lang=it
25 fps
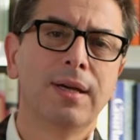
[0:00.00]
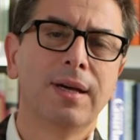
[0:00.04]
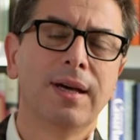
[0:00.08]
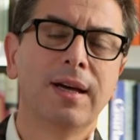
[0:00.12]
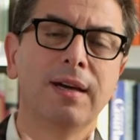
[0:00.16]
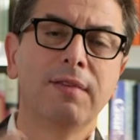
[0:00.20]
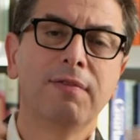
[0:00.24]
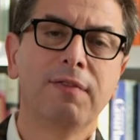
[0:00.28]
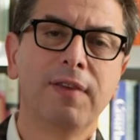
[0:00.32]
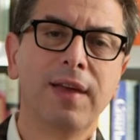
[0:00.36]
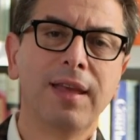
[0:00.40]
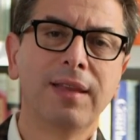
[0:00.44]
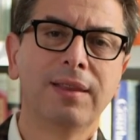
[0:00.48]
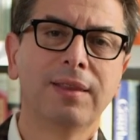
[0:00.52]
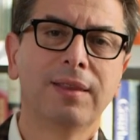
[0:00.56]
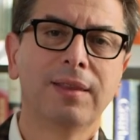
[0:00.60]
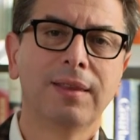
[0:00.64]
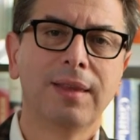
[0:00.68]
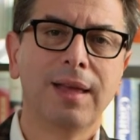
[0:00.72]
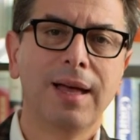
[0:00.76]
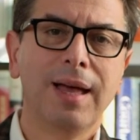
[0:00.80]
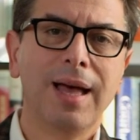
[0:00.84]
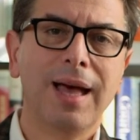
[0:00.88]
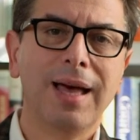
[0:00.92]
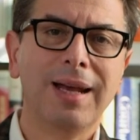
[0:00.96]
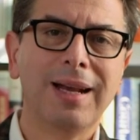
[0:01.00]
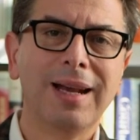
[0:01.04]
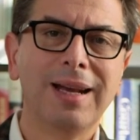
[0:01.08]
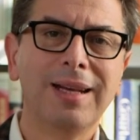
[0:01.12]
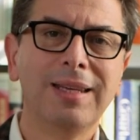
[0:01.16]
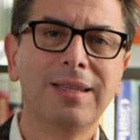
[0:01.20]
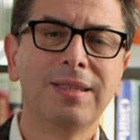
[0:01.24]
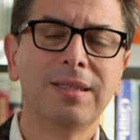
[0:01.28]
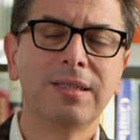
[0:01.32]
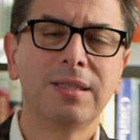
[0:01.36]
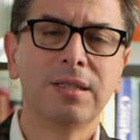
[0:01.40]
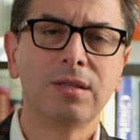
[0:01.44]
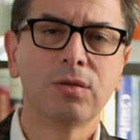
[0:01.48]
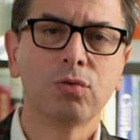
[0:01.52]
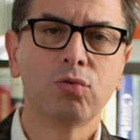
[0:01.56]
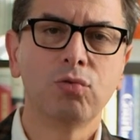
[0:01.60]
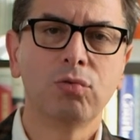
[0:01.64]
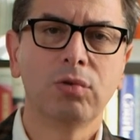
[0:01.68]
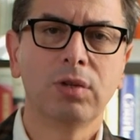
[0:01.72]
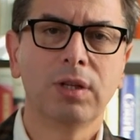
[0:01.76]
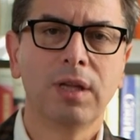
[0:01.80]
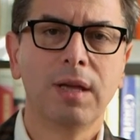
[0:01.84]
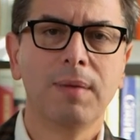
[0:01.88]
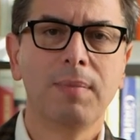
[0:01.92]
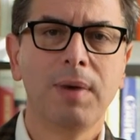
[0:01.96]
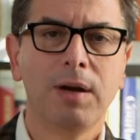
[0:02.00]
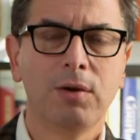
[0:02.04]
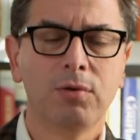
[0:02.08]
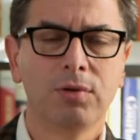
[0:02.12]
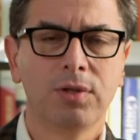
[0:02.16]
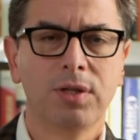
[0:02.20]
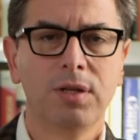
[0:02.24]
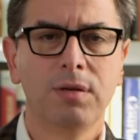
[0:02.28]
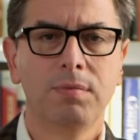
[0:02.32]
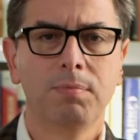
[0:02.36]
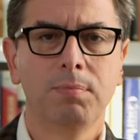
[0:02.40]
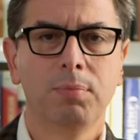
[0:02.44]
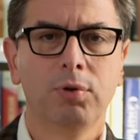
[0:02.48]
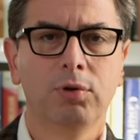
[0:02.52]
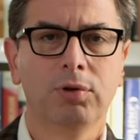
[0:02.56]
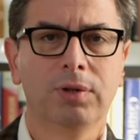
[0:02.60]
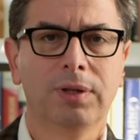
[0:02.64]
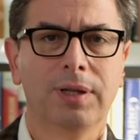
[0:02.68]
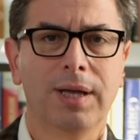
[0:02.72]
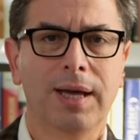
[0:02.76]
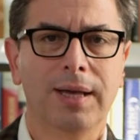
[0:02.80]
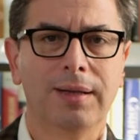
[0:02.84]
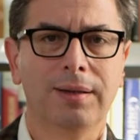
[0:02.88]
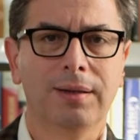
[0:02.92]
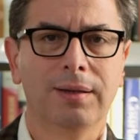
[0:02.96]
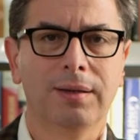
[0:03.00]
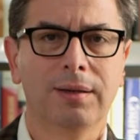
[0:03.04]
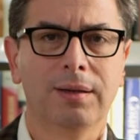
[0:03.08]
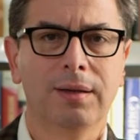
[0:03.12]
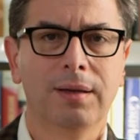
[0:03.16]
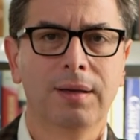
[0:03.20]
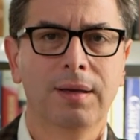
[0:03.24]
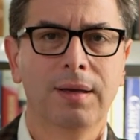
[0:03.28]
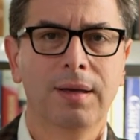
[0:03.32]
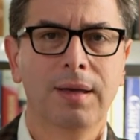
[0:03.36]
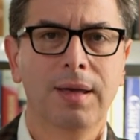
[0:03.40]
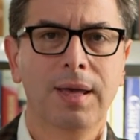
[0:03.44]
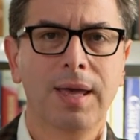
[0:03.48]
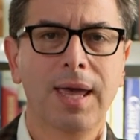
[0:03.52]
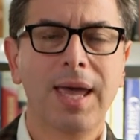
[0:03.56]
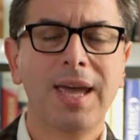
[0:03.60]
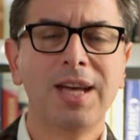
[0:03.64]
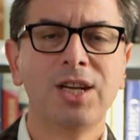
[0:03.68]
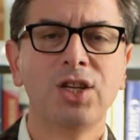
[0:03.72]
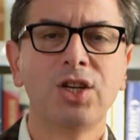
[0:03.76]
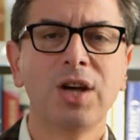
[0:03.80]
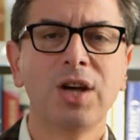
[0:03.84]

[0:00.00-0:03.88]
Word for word: rifletta, analizzi su un tema così importante. E